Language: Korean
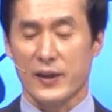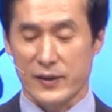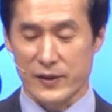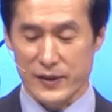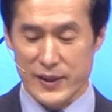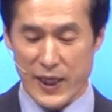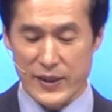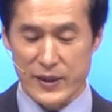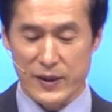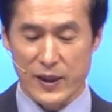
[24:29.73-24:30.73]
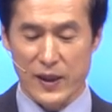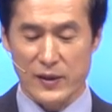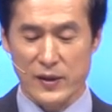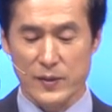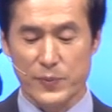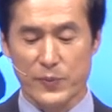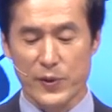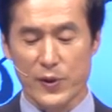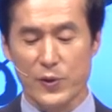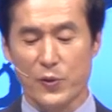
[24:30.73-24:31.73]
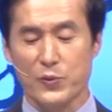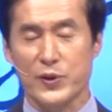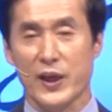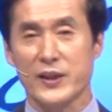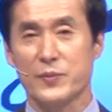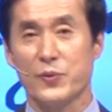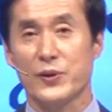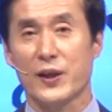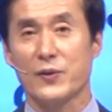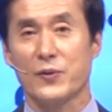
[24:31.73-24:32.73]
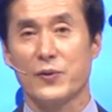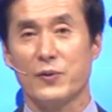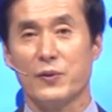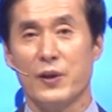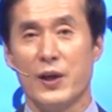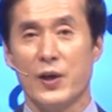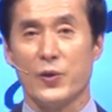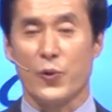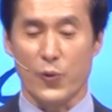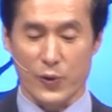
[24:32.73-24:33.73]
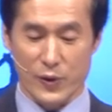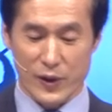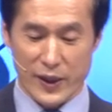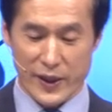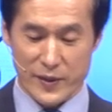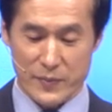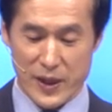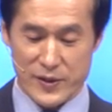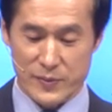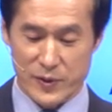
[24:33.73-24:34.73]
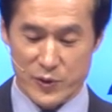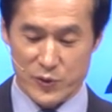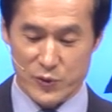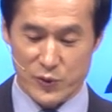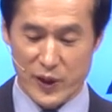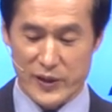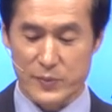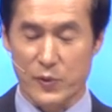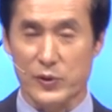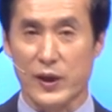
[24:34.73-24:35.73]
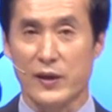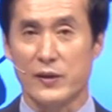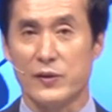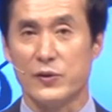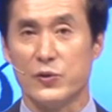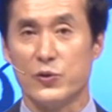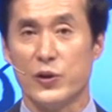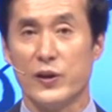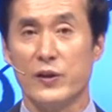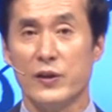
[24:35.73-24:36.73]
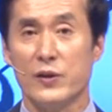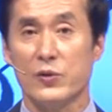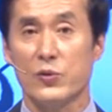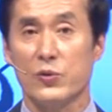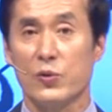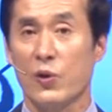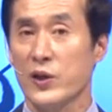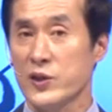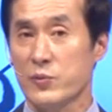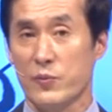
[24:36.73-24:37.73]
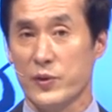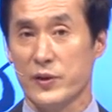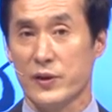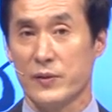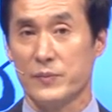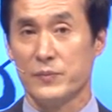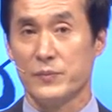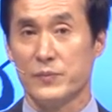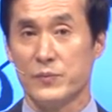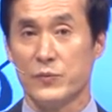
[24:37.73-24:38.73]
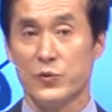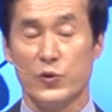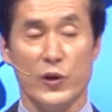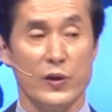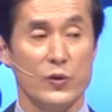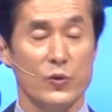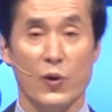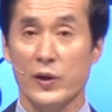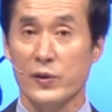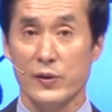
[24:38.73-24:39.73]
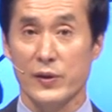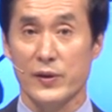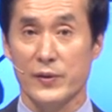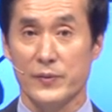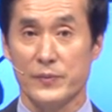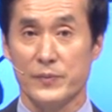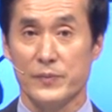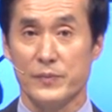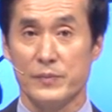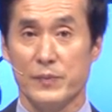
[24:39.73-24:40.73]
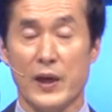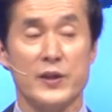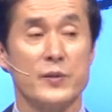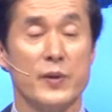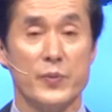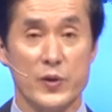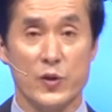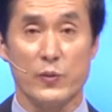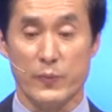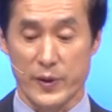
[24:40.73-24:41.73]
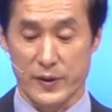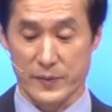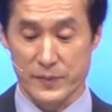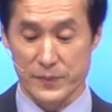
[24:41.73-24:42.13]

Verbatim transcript: 그 자녀가 그 부모를 용서하지 못하고 공경하라는 말씀을 순종하지 못하는 죄를 똑같이 봅니다. 죄는 똑같은 거예요. 말씀에 비춰보면.